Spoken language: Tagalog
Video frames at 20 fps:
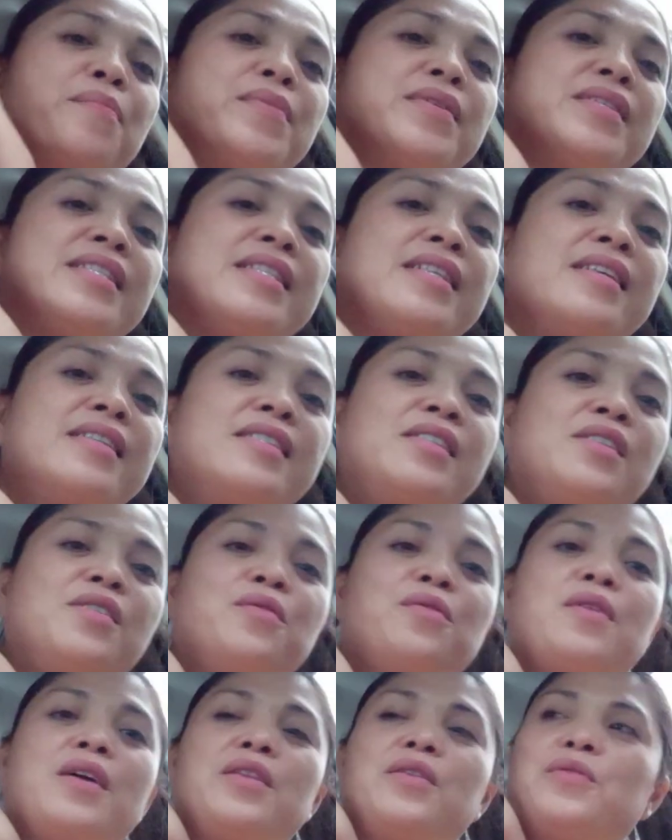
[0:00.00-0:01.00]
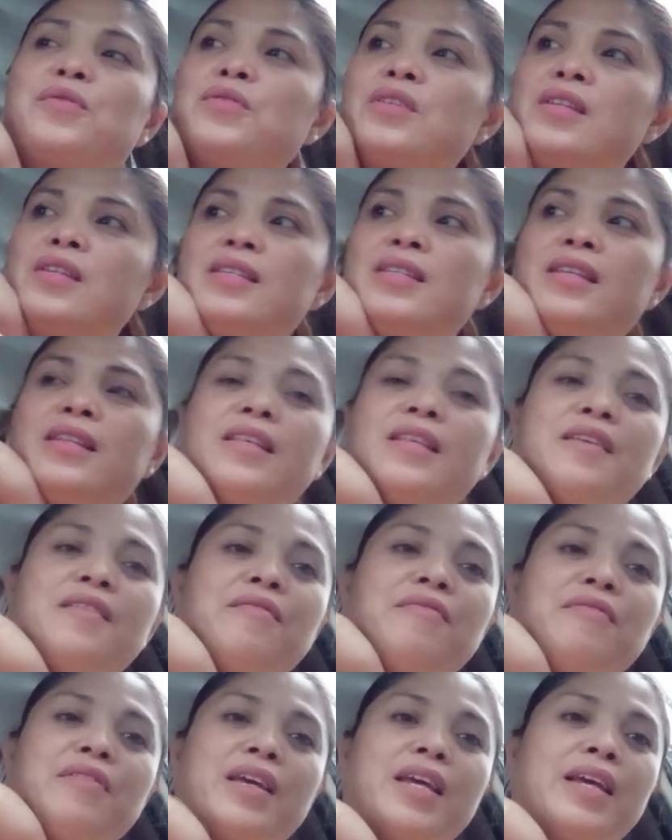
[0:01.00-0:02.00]
business yung ano,
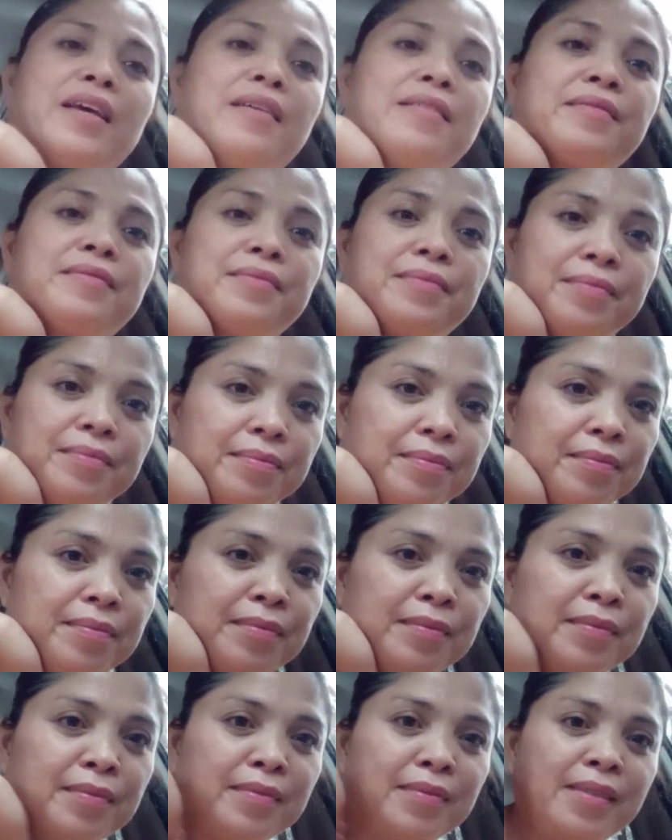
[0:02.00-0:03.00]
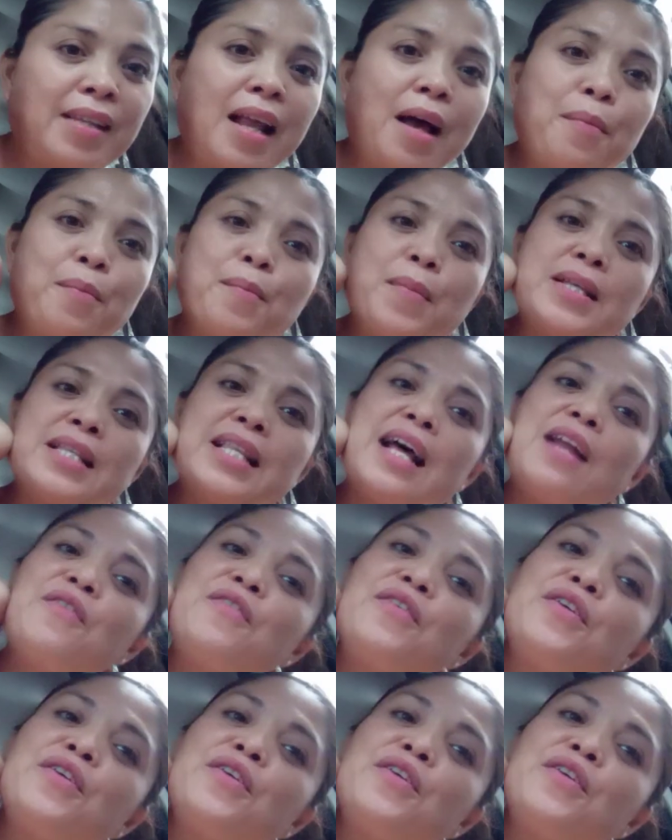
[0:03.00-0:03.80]
CCTV. Mas lalo